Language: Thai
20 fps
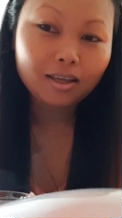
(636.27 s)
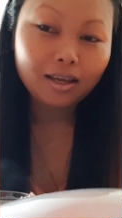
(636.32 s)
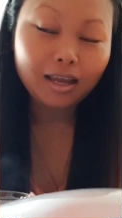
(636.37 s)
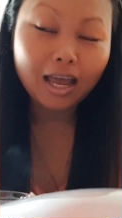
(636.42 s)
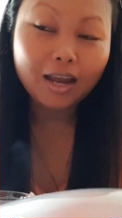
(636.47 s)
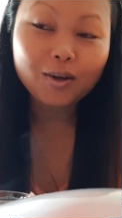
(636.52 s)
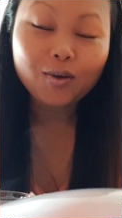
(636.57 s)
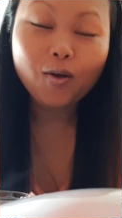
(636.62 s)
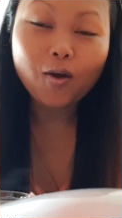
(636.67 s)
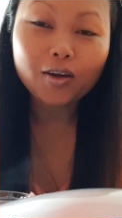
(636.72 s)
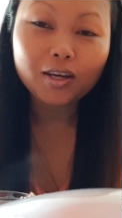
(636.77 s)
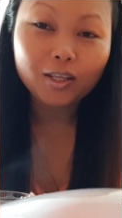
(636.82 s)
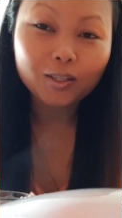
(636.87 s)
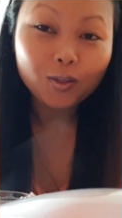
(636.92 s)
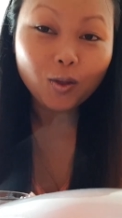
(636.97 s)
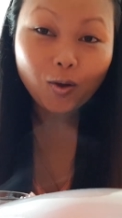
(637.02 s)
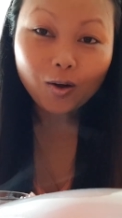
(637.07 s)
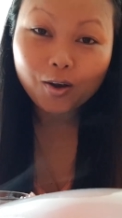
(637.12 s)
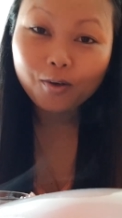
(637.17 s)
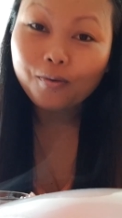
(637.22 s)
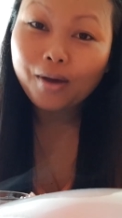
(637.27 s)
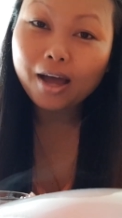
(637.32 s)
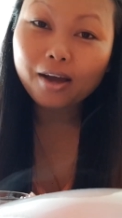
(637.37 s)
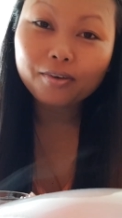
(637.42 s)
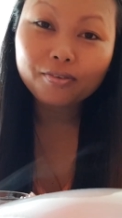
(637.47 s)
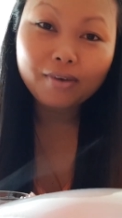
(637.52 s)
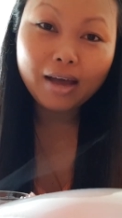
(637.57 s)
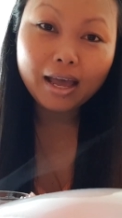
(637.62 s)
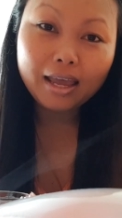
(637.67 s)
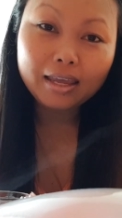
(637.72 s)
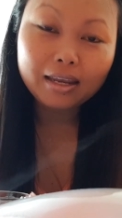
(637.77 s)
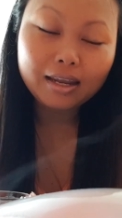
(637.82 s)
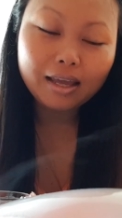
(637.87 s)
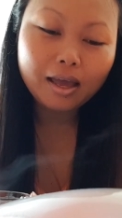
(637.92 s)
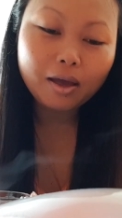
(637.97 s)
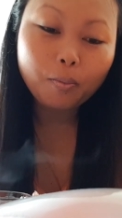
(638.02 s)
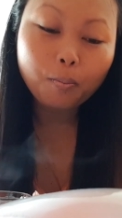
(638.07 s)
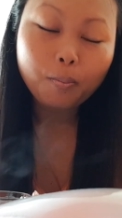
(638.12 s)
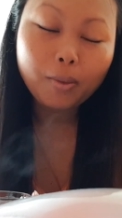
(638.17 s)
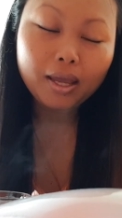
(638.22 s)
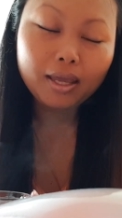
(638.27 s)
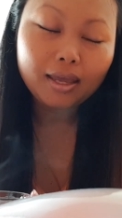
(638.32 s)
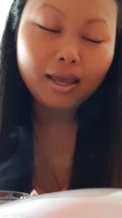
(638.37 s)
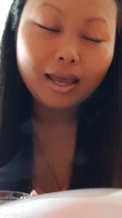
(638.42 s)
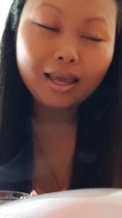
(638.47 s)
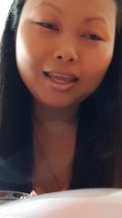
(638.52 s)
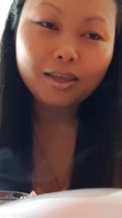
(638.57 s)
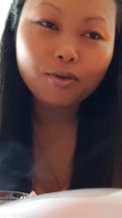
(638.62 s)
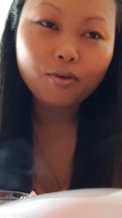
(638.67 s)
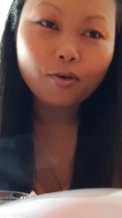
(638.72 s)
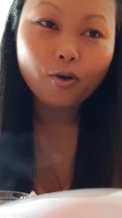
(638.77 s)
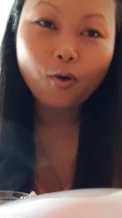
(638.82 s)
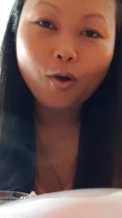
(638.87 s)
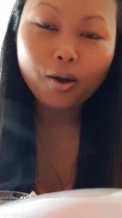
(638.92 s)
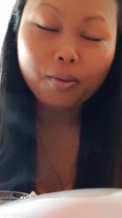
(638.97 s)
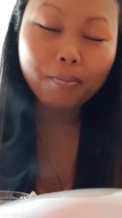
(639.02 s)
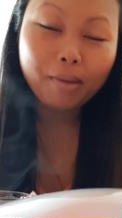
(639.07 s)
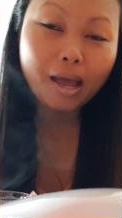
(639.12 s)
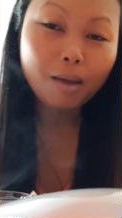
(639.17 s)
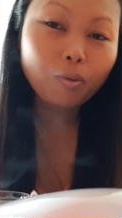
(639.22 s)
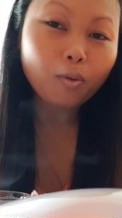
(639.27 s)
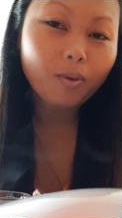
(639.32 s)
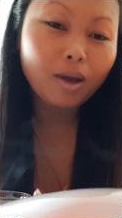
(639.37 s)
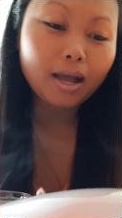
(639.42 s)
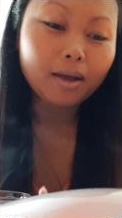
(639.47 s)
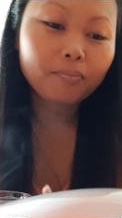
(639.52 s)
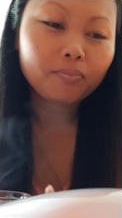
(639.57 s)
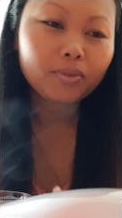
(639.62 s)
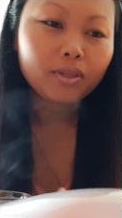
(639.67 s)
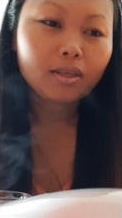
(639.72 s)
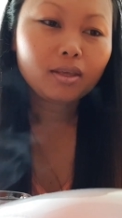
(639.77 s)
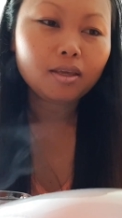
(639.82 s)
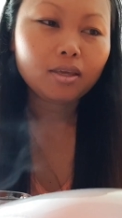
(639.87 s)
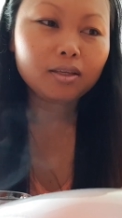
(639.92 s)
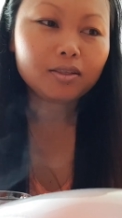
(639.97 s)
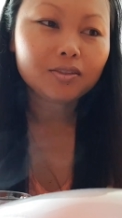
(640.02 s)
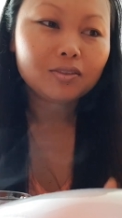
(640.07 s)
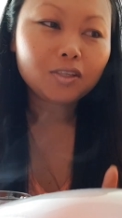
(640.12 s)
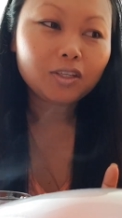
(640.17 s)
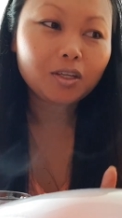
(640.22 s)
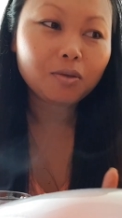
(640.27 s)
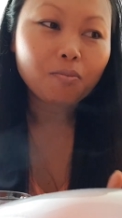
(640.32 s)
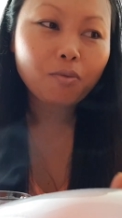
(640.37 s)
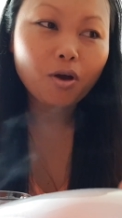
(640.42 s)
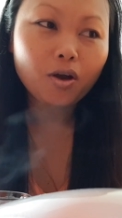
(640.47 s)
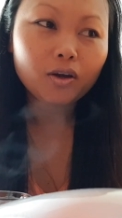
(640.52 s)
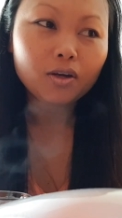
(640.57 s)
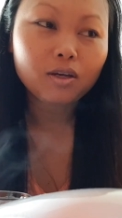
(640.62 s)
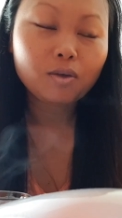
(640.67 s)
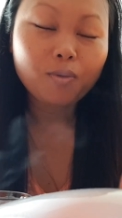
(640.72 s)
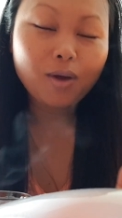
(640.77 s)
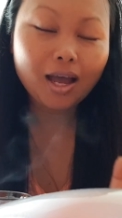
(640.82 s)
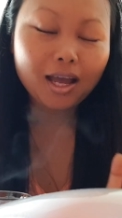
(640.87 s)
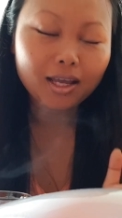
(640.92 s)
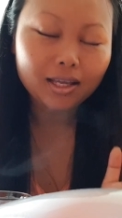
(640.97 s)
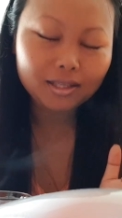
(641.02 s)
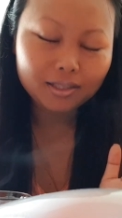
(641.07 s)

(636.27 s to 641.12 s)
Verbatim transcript: การทอดนี้ต้องระวังไฟนะคะไม่ให้ร้อนมากเพราะว่าซินิมอนหรือว่า